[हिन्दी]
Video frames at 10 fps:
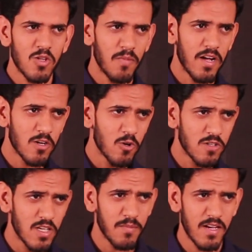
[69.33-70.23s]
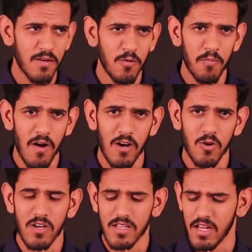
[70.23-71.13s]
तुम्हारी खुशी में वो
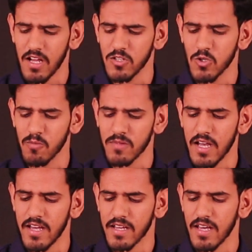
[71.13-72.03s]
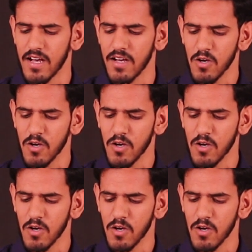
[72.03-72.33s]
पागलों की तरह झूमता है क्या